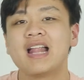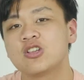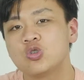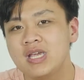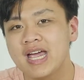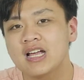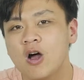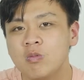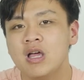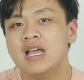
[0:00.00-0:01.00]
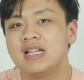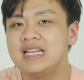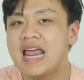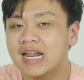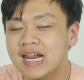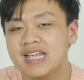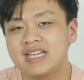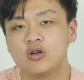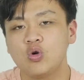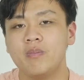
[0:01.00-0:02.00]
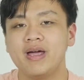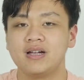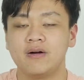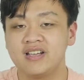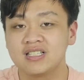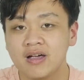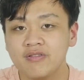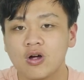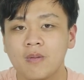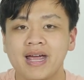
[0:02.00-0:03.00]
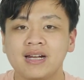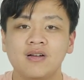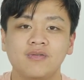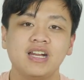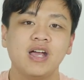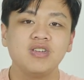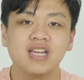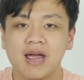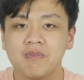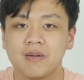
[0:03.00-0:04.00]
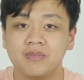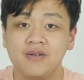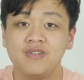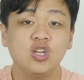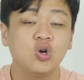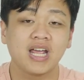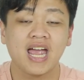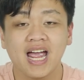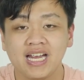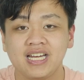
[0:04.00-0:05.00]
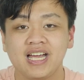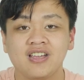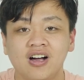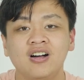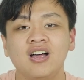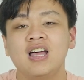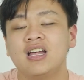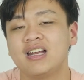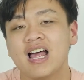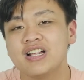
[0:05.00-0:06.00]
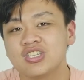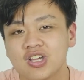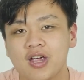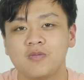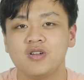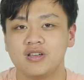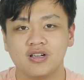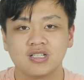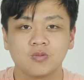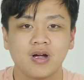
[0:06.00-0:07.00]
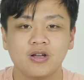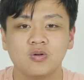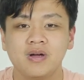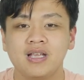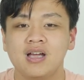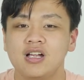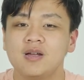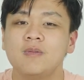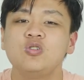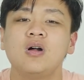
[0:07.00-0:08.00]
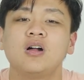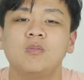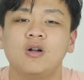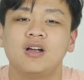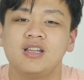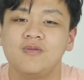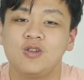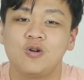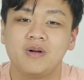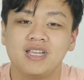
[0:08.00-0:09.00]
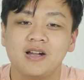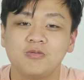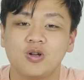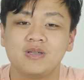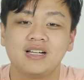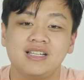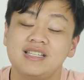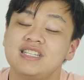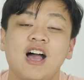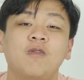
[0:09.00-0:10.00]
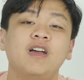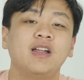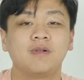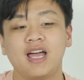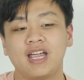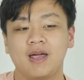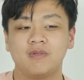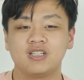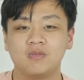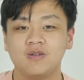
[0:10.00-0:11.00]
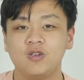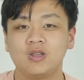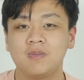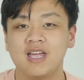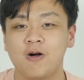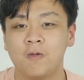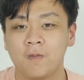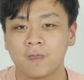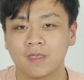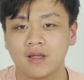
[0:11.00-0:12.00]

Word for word: đáng chú ý hay không? Thì để lại ý kiến của mình ở phía dưới phần comment, và nếu như anh em cảm thấy video này hay thì hãy nhớ like, share cũng như là nhớ subscribe cho mình, nhớ bấm chuông không bỏ lỡ những video mới nhất. Còn bây giờ thì xin chào và hẹn gặp lại anh em ở trong những video tiếp theo.